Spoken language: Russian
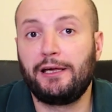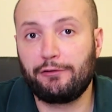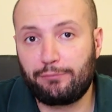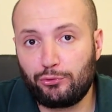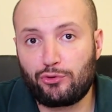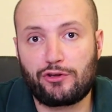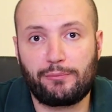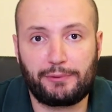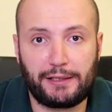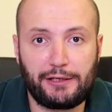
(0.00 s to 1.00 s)
и в
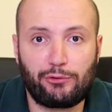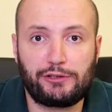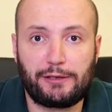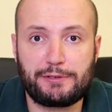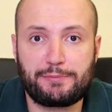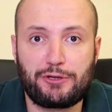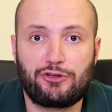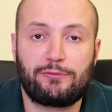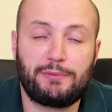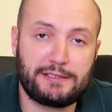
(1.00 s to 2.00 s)
будущем планирует
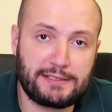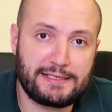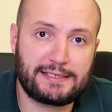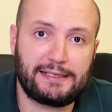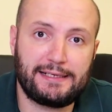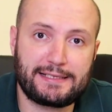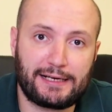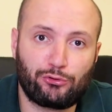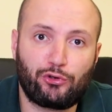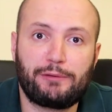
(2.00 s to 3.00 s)
обеспечить медицинской
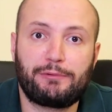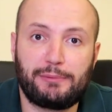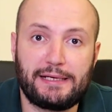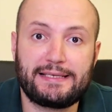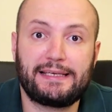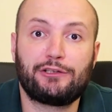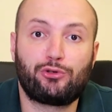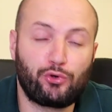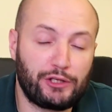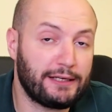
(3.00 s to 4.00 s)
литературой библиотеки
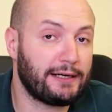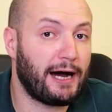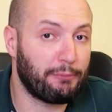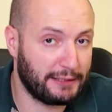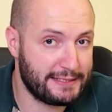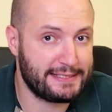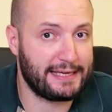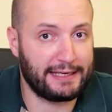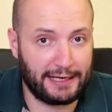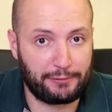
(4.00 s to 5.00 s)
других
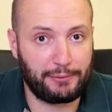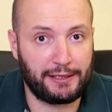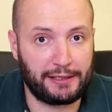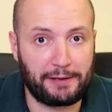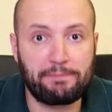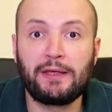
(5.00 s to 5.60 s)
областей Армении.